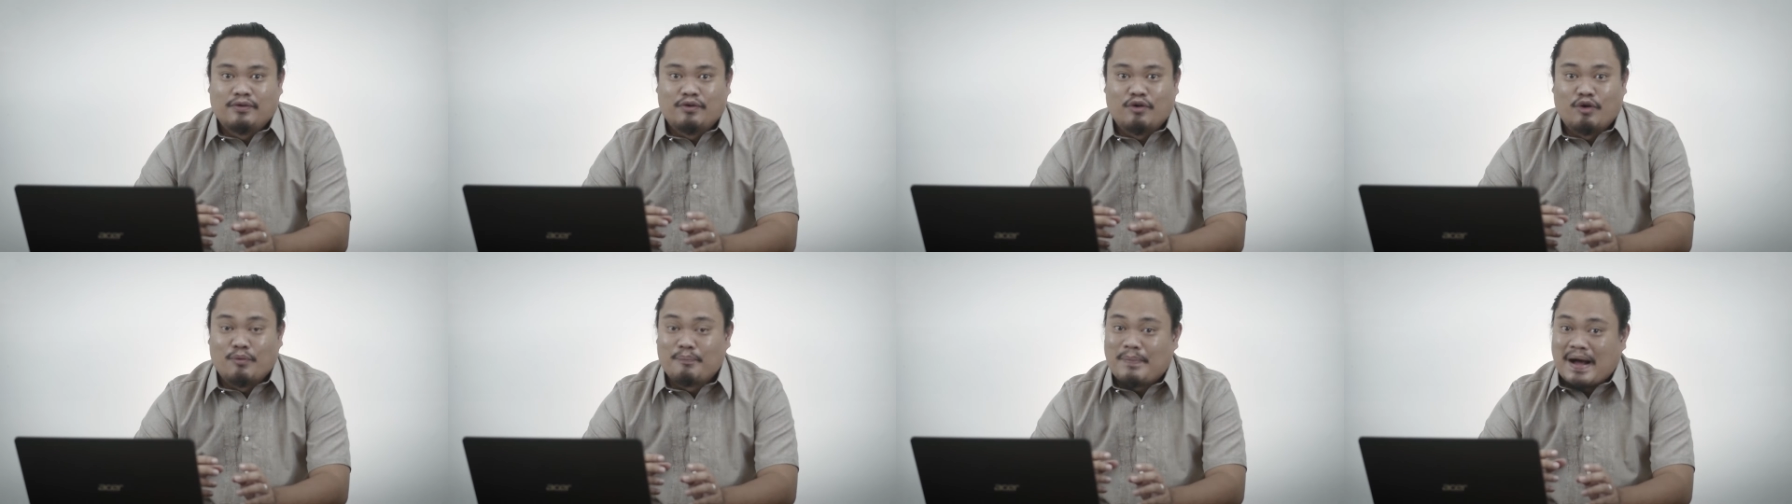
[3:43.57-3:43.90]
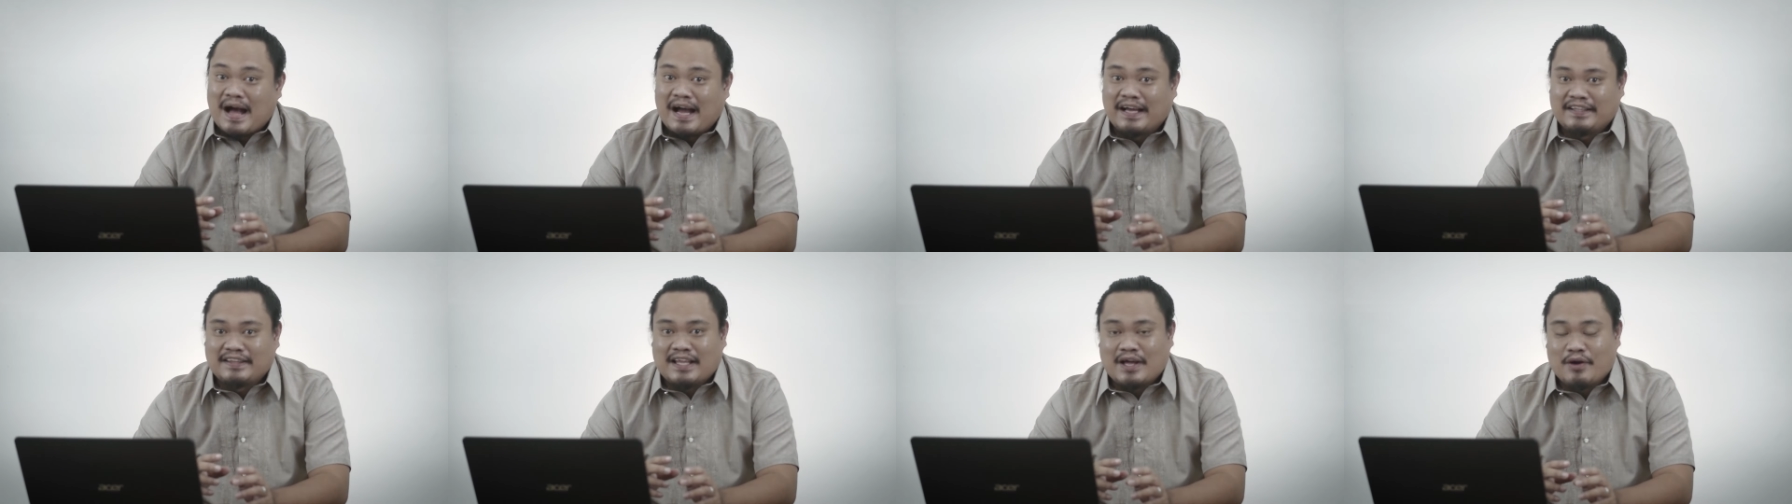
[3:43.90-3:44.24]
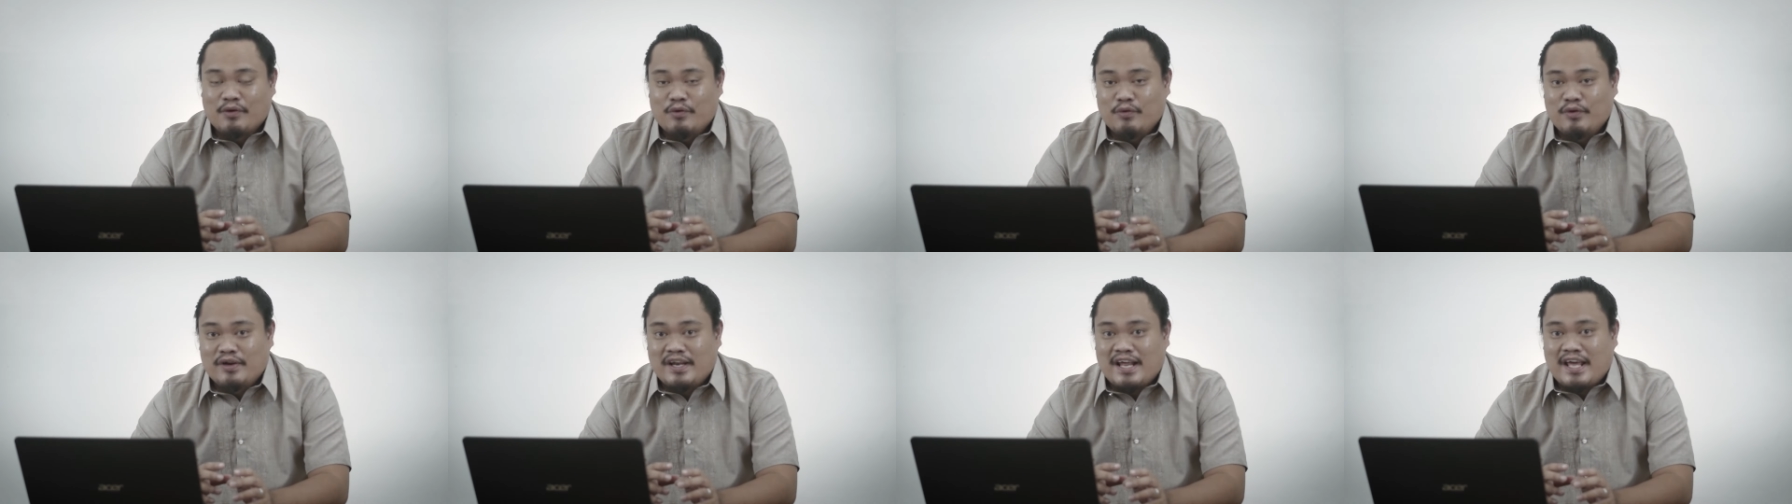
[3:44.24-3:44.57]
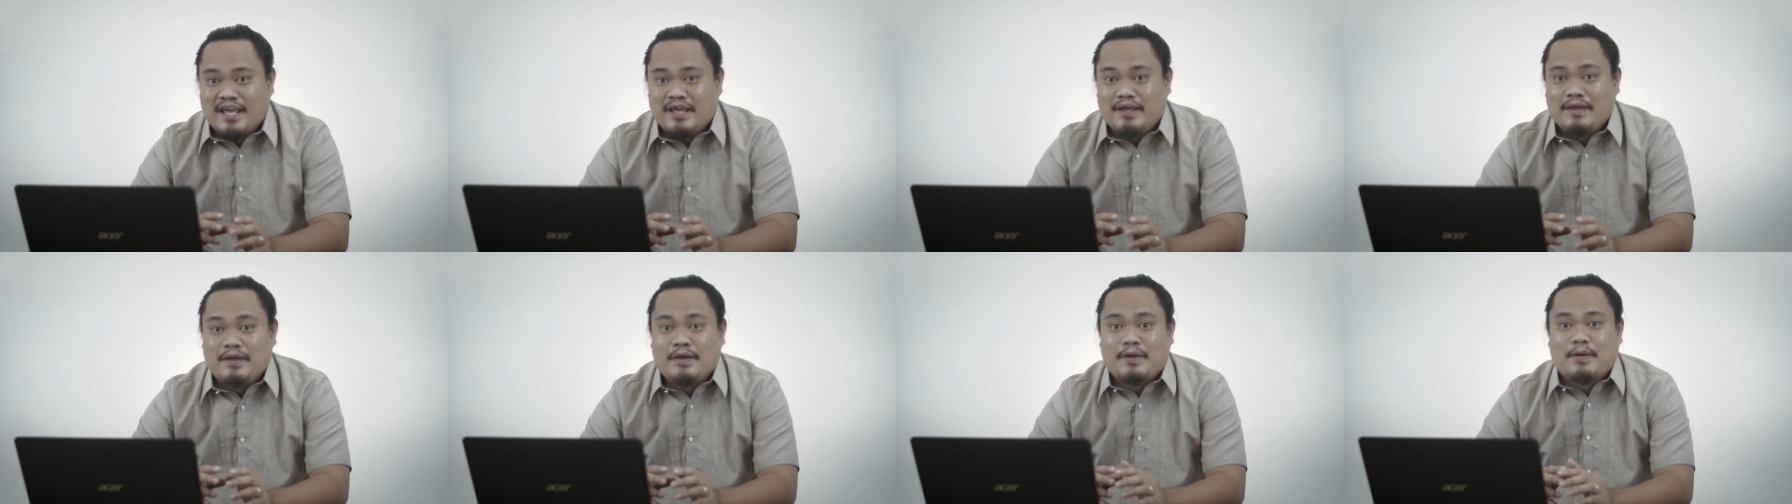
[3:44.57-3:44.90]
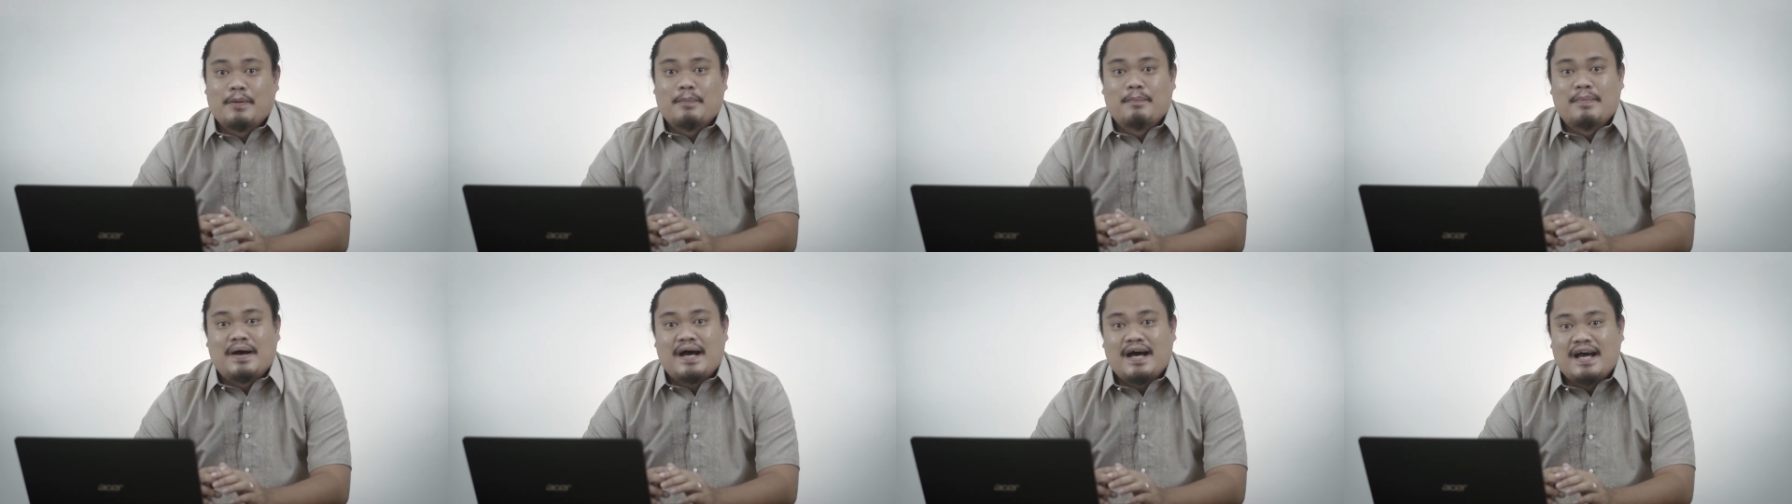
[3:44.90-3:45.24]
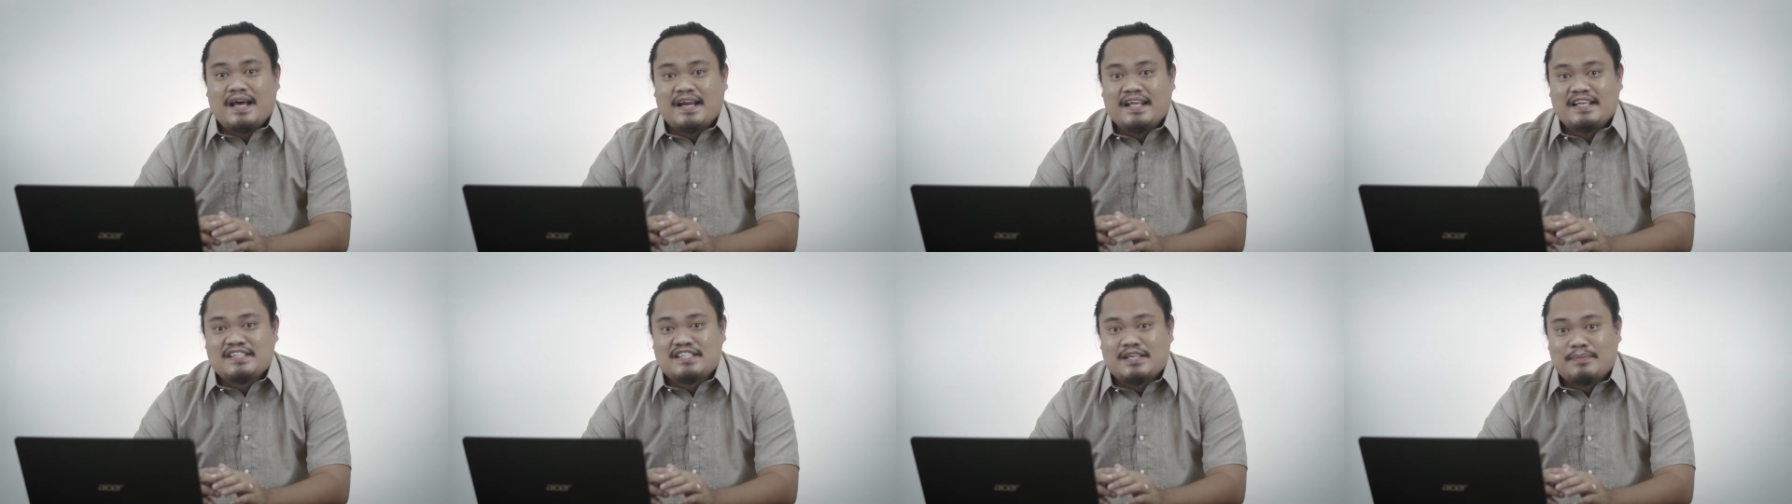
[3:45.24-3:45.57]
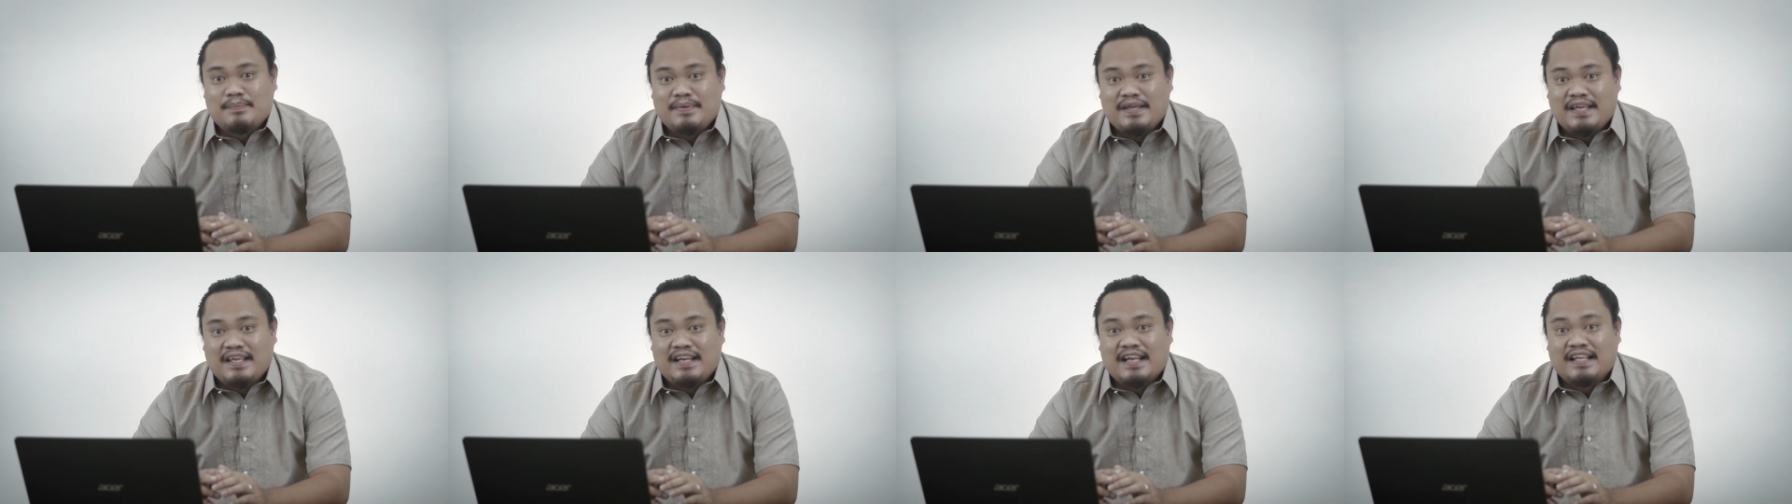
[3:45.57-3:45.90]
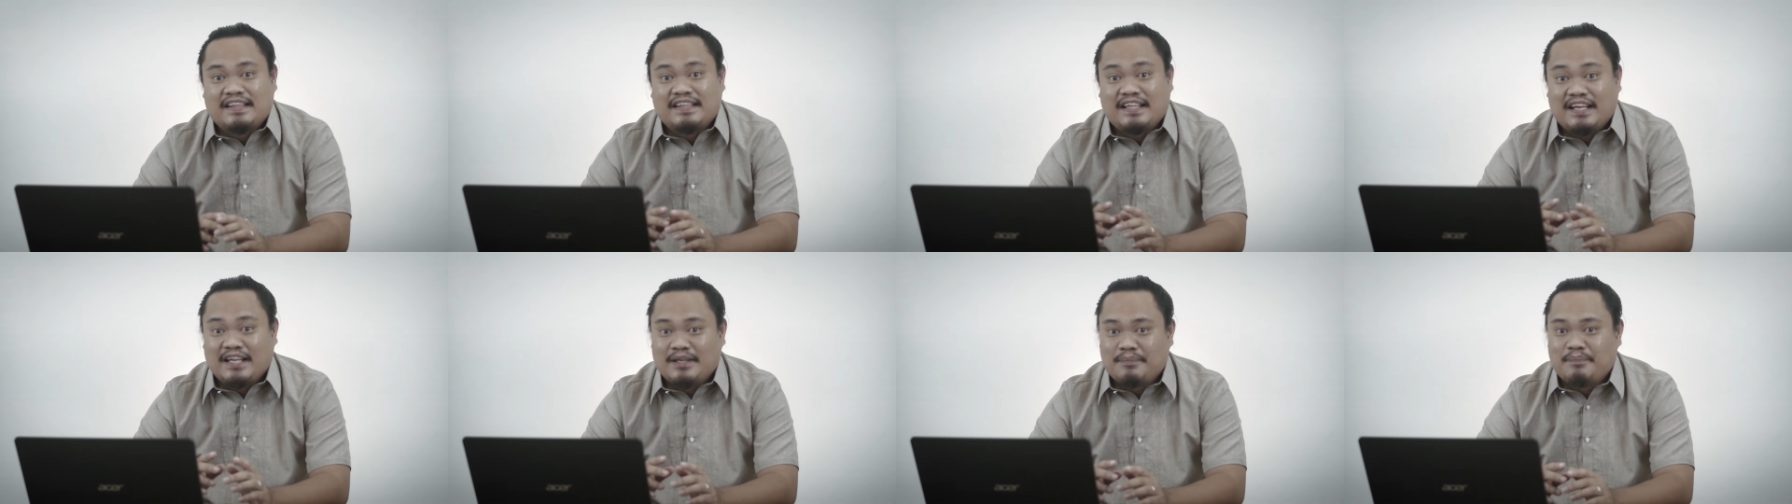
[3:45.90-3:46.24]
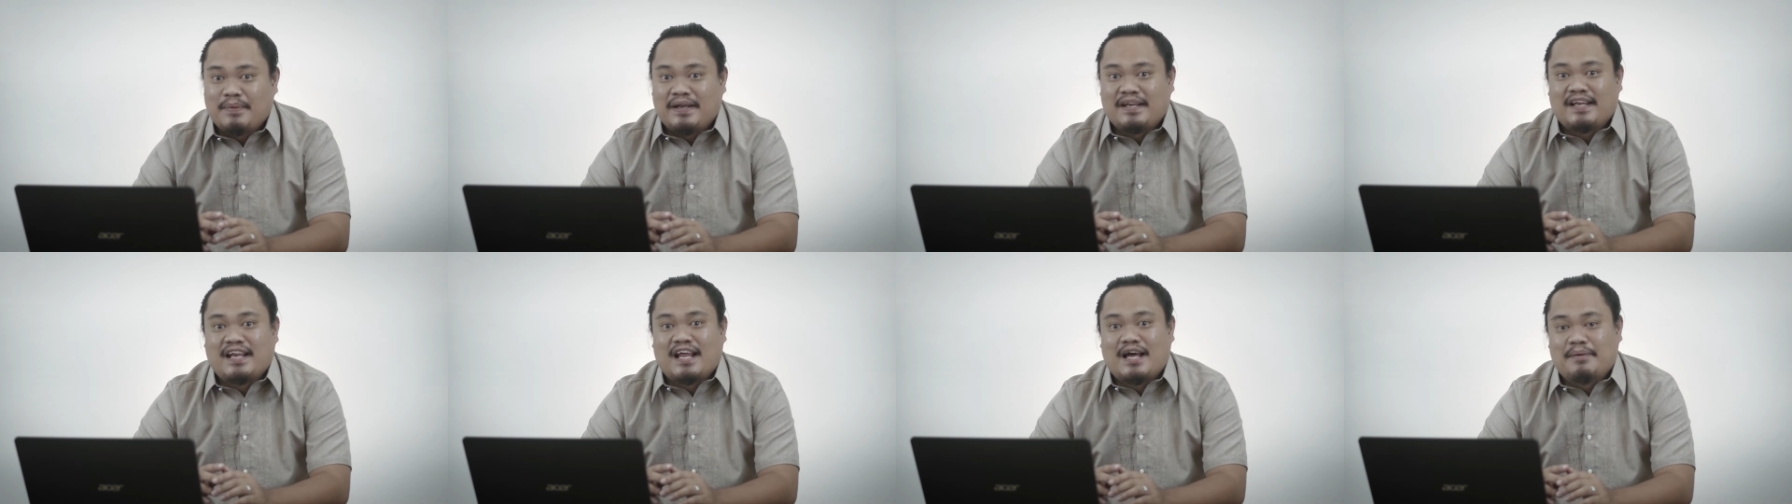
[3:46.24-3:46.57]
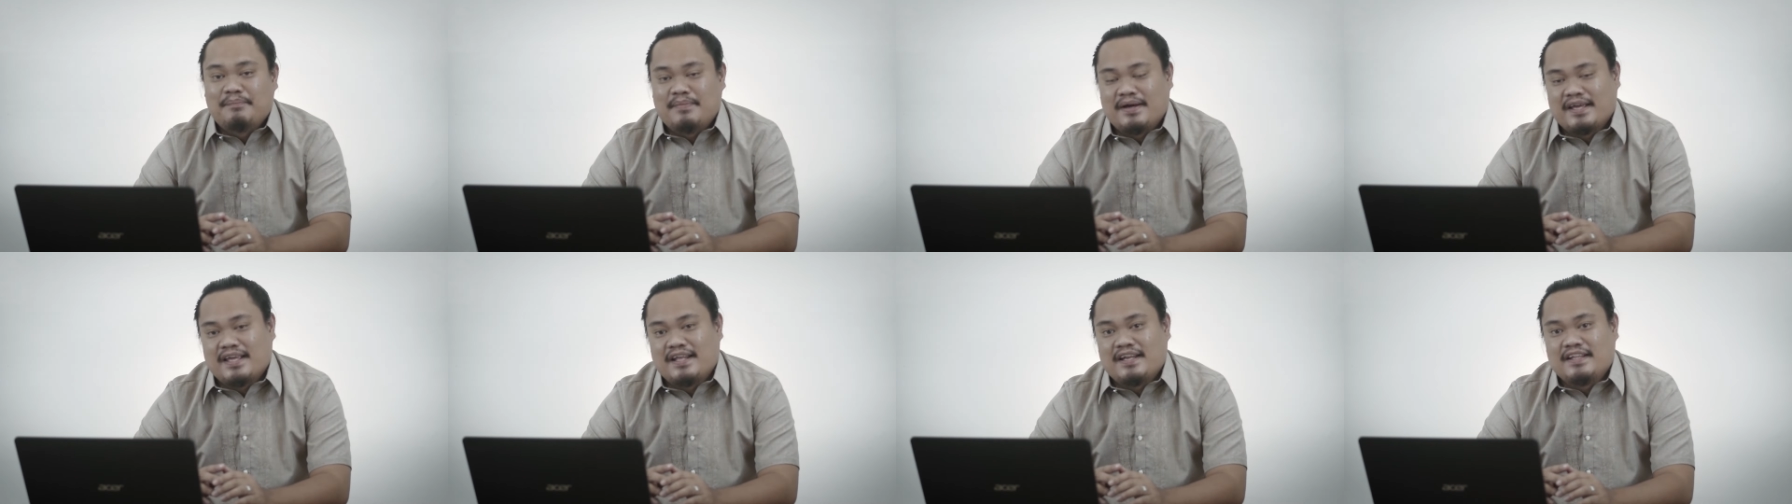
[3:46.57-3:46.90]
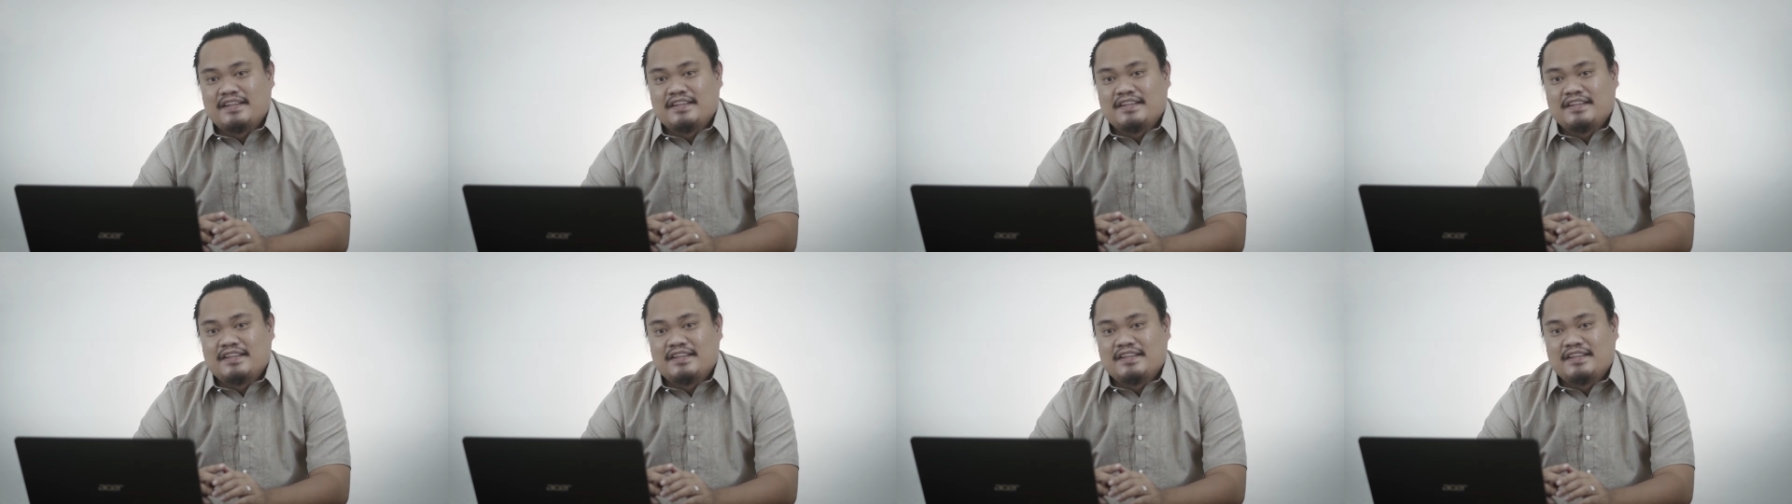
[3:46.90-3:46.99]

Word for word: o pangit ang kulay, maaring sabihin na treatment lamang yan